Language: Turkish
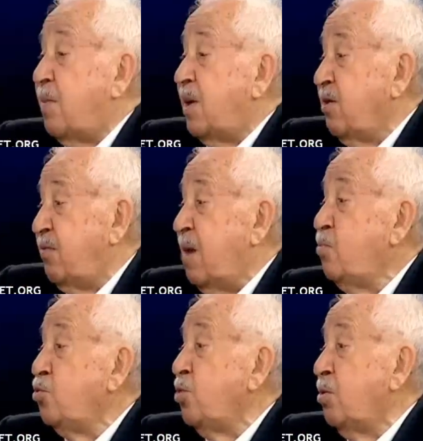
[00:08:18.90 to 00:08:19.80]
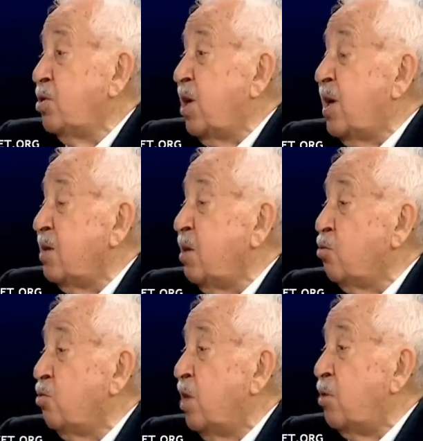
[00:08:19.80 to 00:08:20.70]
zamanında falan bu
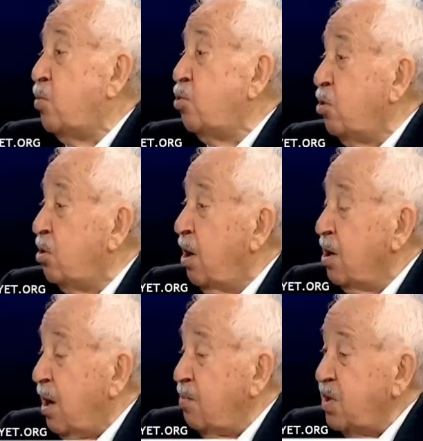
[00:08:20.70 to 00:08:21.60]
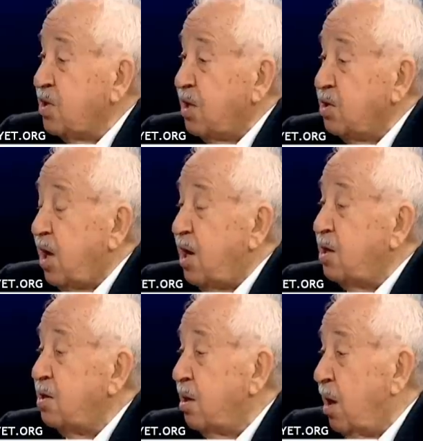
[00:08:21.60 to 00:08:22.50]
sarayda kullanılıyor. Bütün yani Bizans
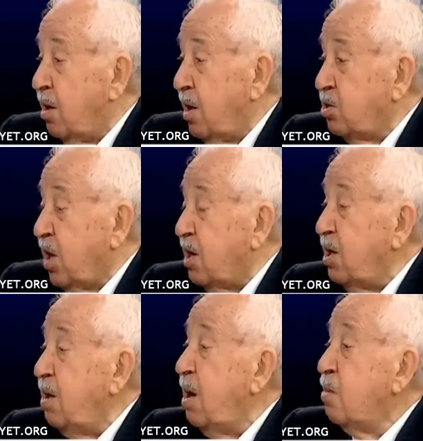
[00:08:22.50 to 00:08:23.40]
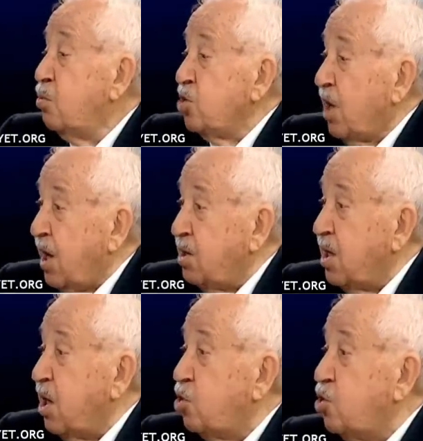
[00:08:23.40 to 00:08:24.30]
tarihinin ana tarihi Hayır, bu sarayda
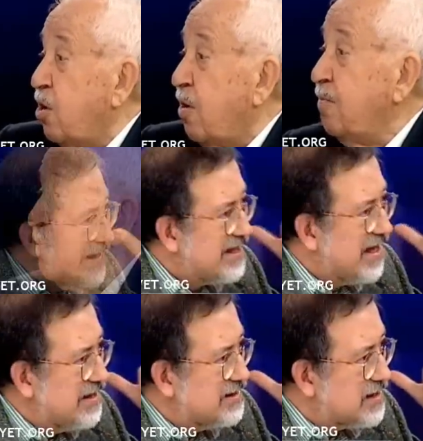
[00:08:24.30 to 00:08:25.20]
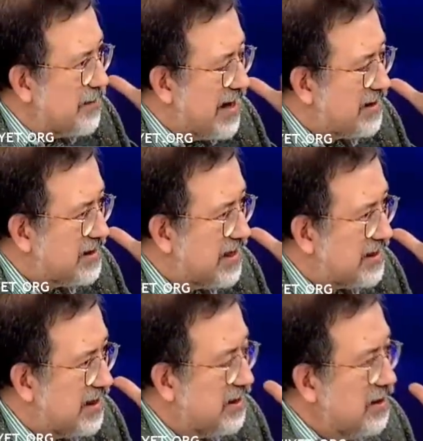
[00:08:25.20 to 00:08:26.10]
Fatih, geçiyor. Fatih'in Fatih'in
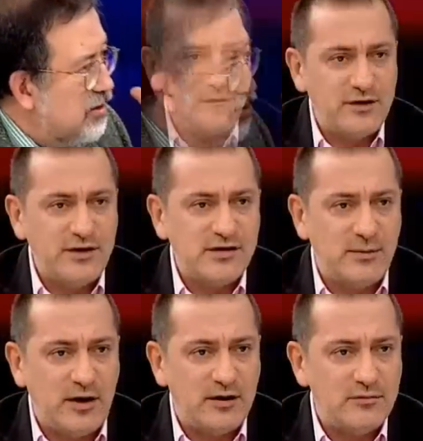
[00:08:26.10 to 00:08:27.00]
Fatih, Fatih